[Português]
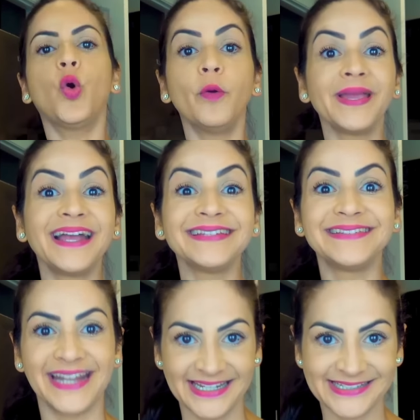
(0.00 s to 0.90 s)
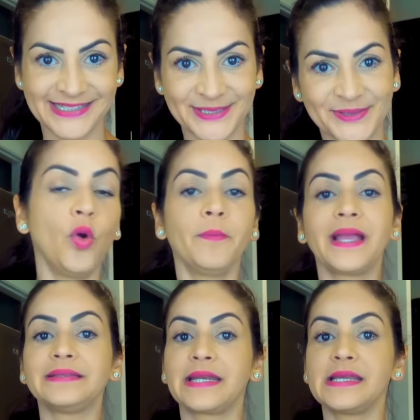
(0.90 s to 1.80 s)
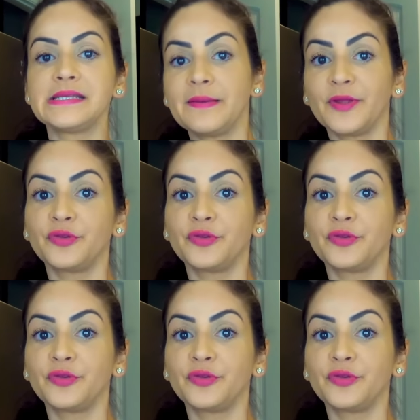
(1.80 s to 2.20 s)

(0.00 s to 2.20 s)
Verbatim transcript: ômega 3. Ômega 3 é uma